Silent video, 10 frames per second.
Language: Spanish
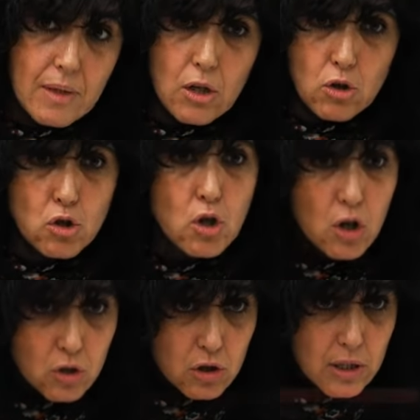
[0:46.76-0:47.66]
Nos
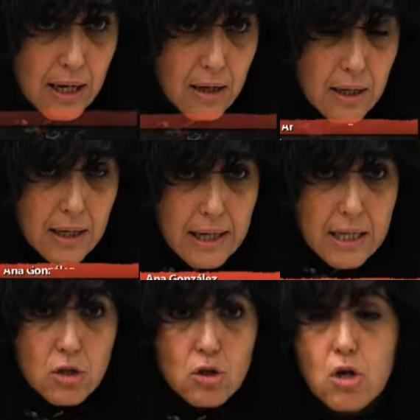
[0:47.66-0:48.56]
consta que
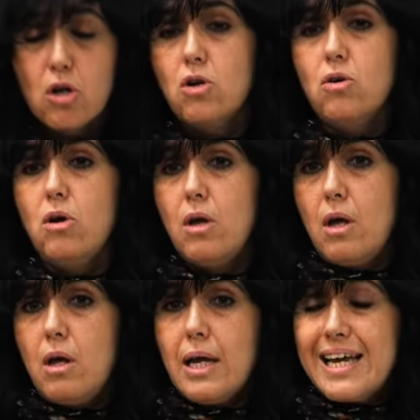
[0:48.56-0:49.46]
en torno
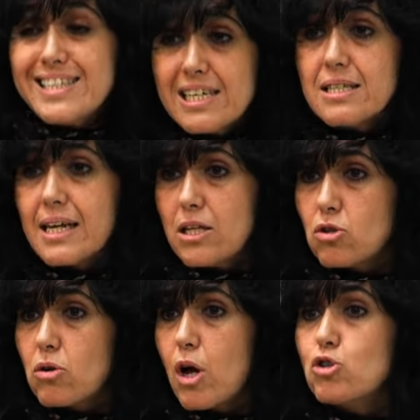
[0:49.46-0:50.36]
que existen en
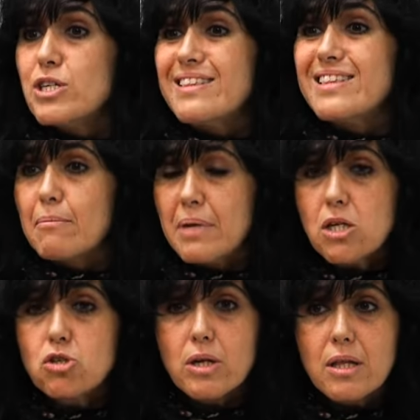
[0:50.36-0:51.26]
torno a
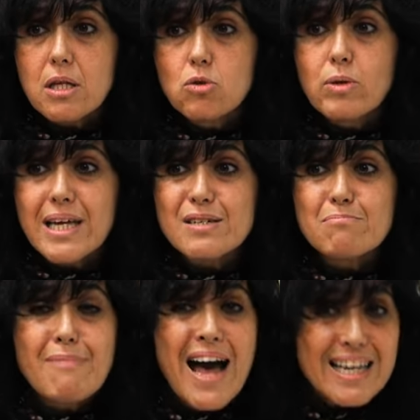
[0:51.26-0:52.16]
80.000 solicitudes
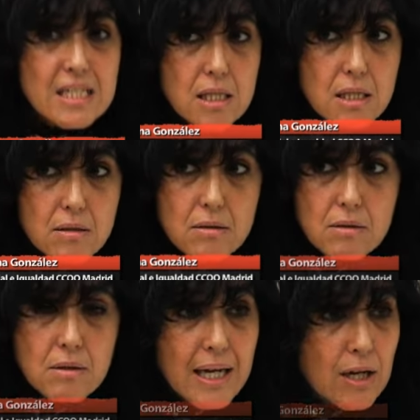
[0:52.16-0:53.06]
más
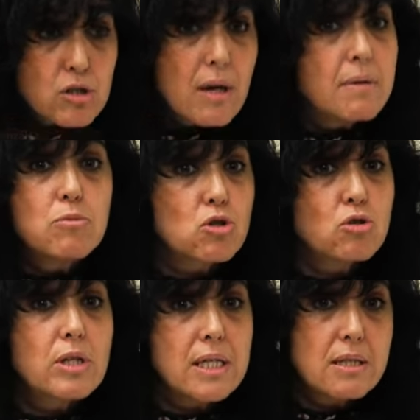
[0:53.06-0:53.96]
que no sabemos
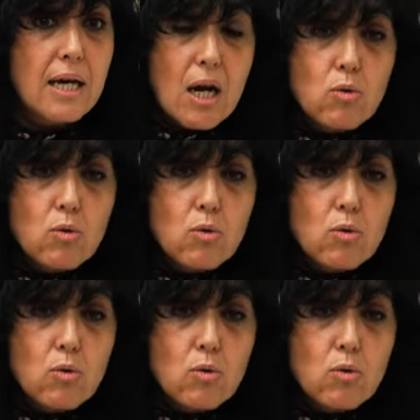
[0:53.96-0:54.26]
dónde están.